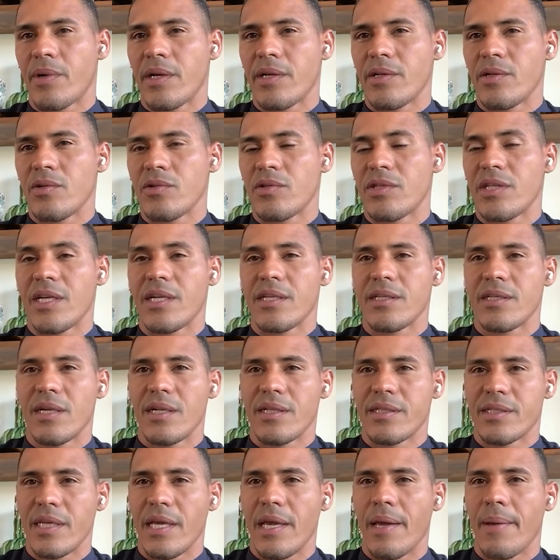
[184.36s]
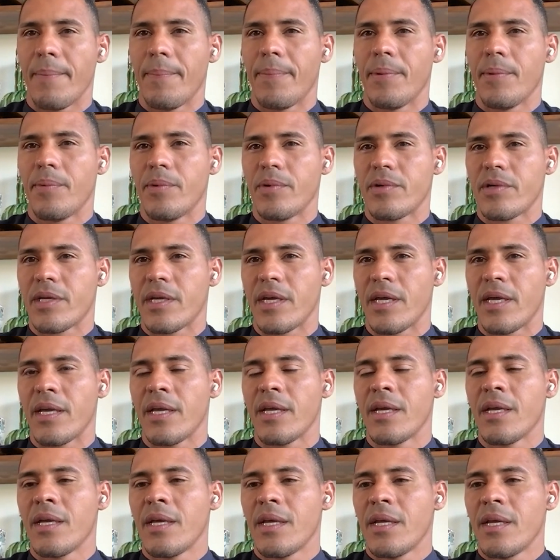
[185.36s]
por ahí no tienes el tiempo, porque
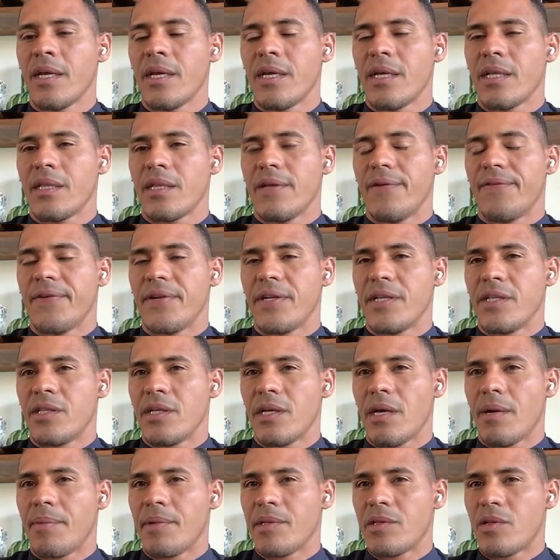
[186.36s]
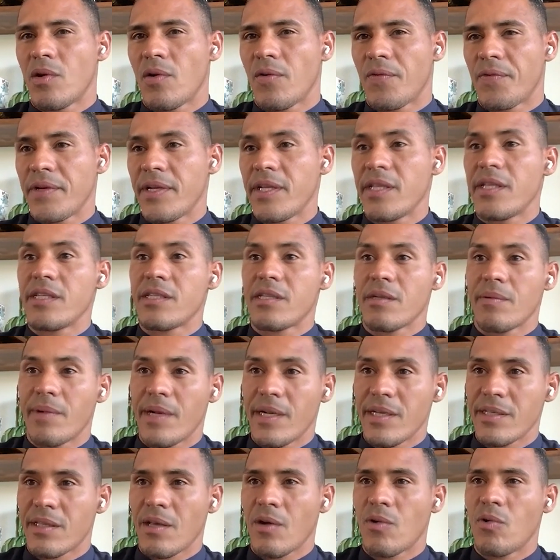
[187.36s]
definitivamente los fines de
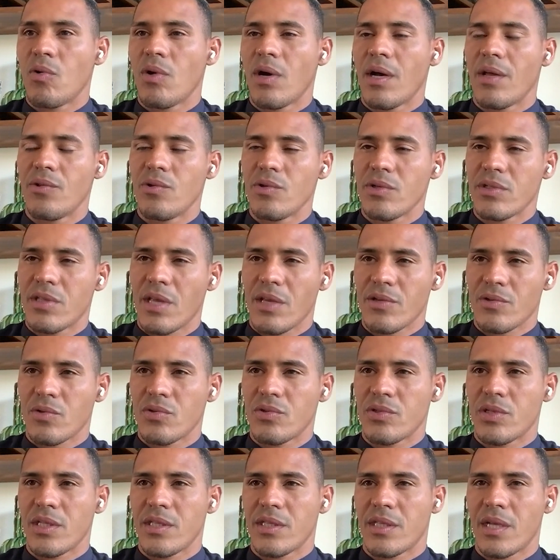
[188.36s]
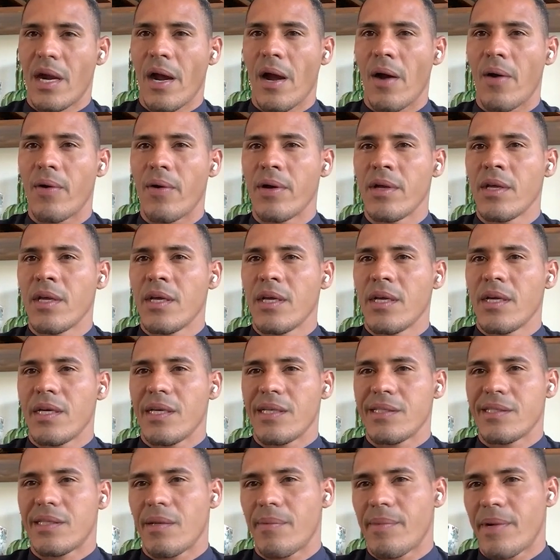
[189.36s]
semana estás jugando, estás concentrado,
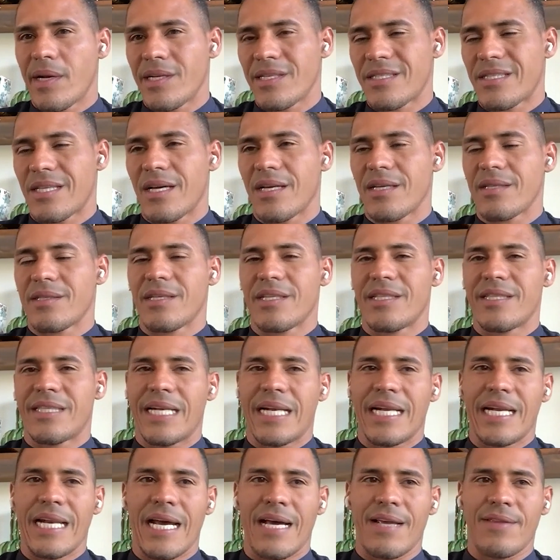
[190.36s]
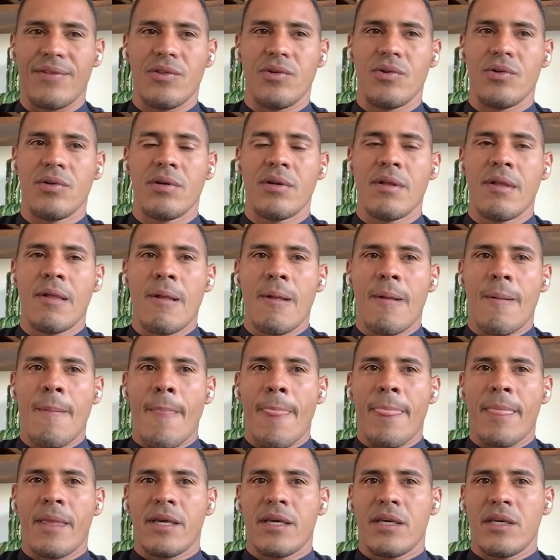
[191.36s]
en semana estás entrenando.
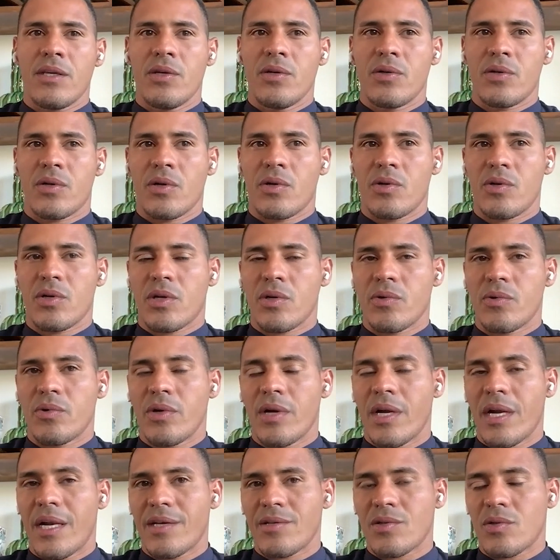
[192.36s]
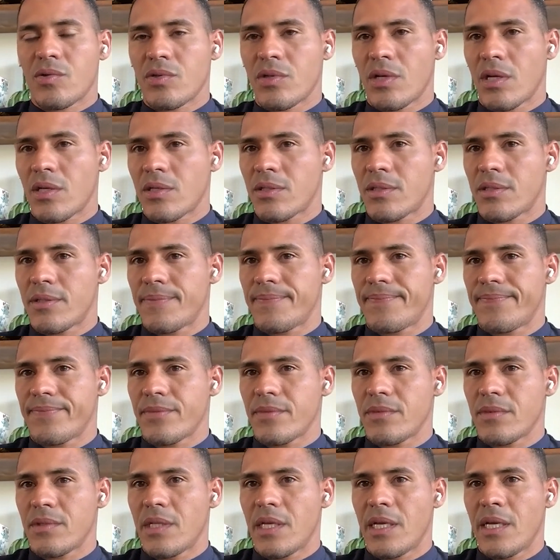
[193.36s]
Y yo creo que una de las cosas
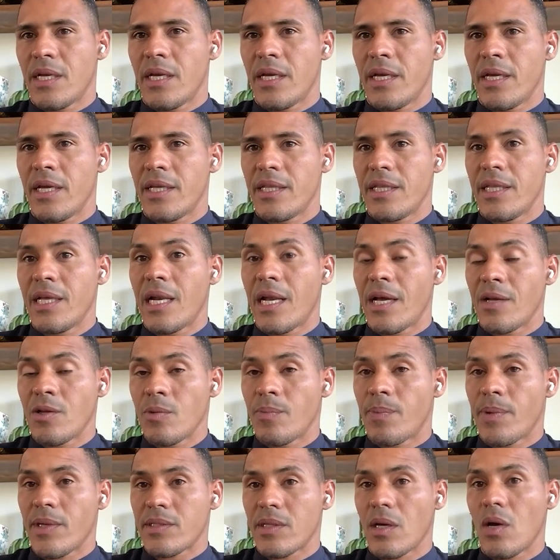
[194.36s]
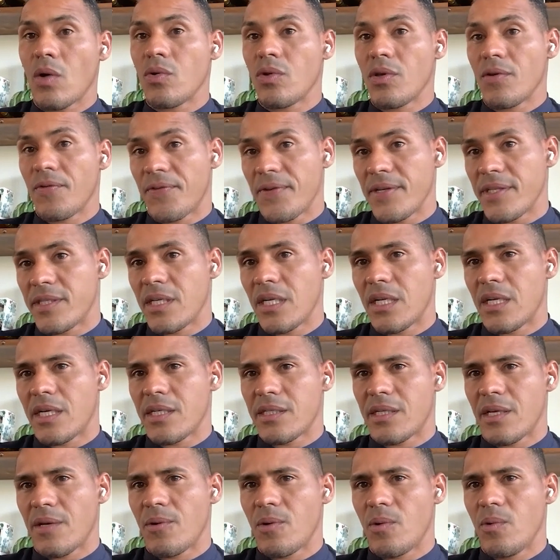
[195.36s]
de, del año pasado difícil
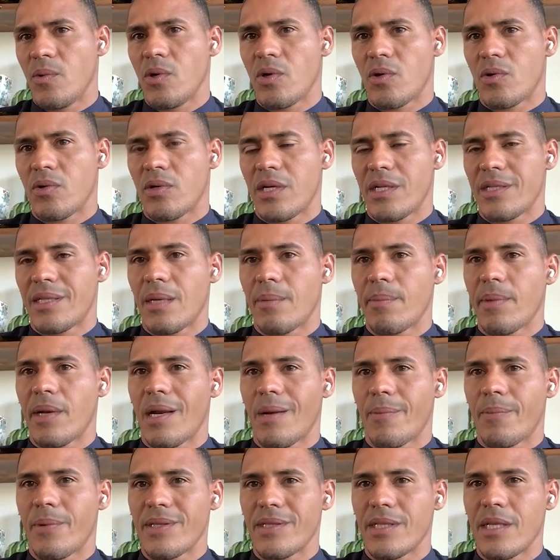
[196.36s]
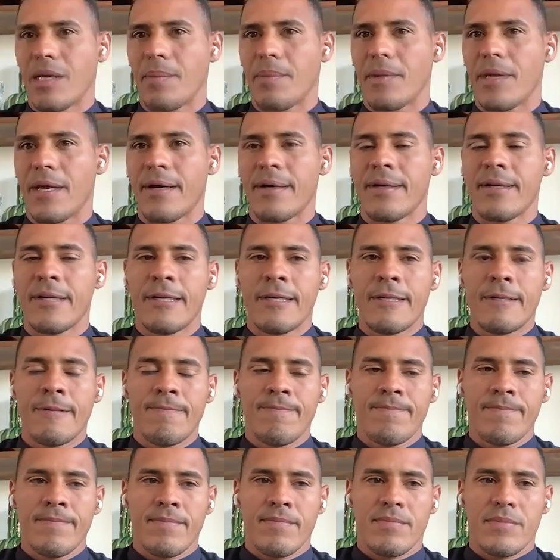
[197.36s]
que se vivió con el tema de la pandemia
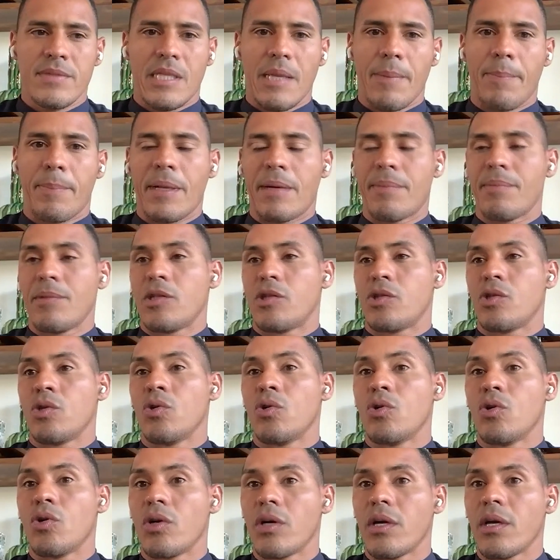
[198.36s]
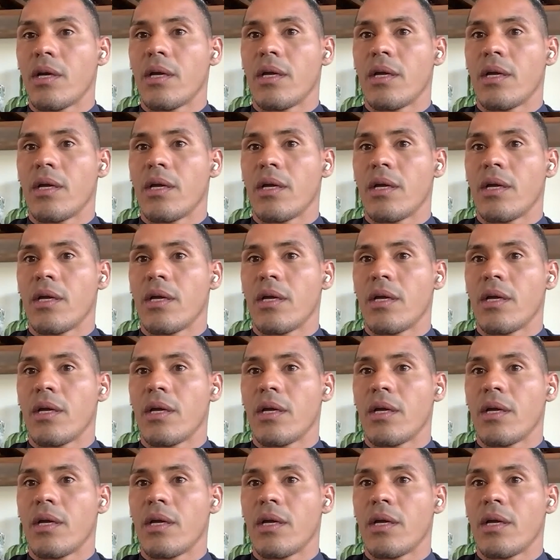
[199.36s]
te permitió